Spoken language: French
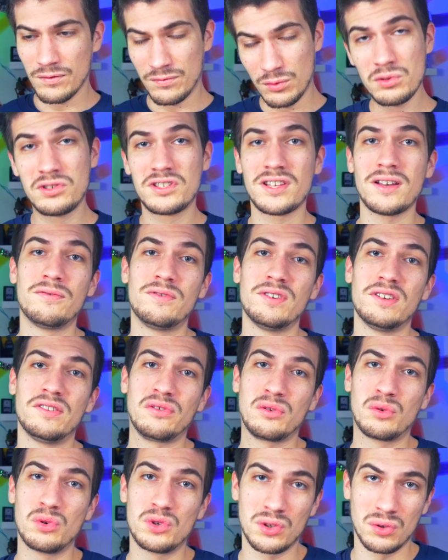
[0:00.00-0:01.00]
vous savez ce
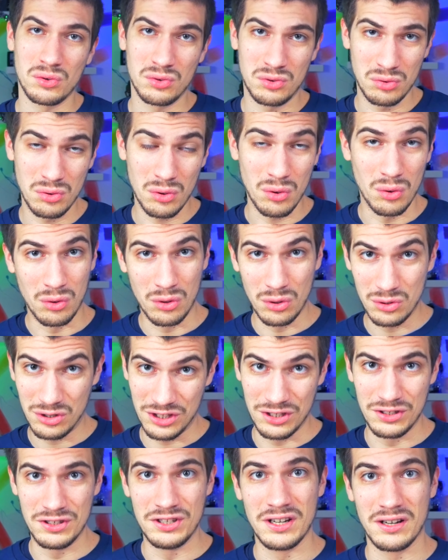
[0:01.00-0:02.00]
que j'endure au
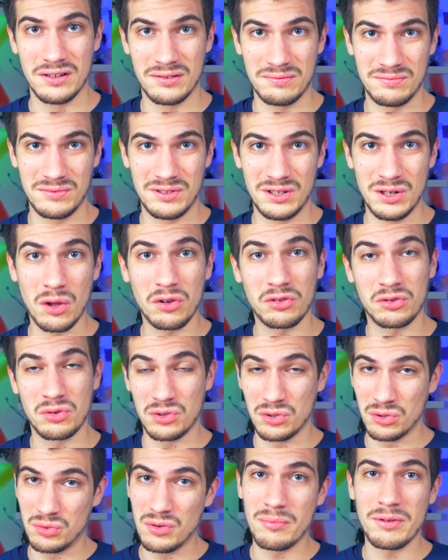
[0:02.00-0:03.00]
quotidien lorsque
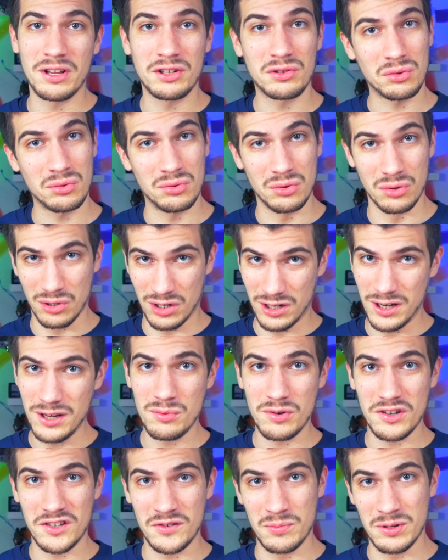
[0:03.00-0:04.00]
je dois mettre une clé
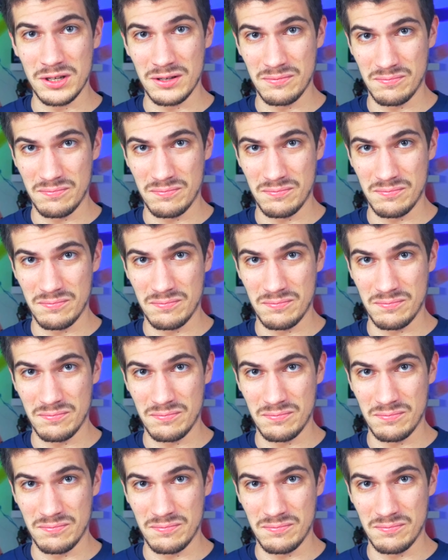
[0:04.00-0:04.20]
USB